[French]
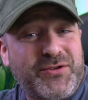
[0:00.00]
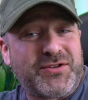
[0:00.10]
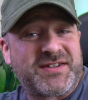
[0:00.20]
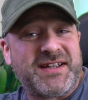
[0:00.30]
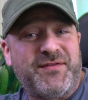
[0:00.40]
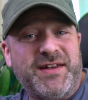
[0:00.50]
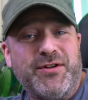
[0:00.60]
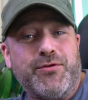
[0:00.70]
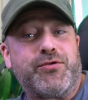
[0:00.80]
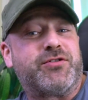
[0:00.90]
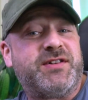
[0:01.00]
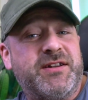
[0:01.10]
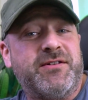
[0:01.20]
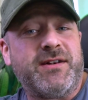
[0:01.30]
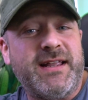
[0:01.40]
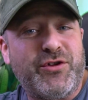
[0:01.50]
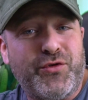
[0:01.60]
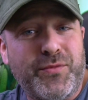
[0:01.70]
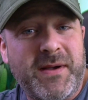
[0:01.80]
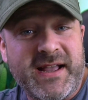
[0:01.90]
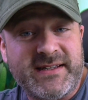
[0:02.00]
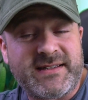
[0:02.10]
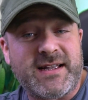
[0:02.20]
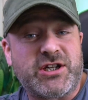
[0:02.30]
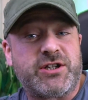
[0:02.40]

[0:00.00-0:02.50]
dans cette vidéo concernant les tubes à essai.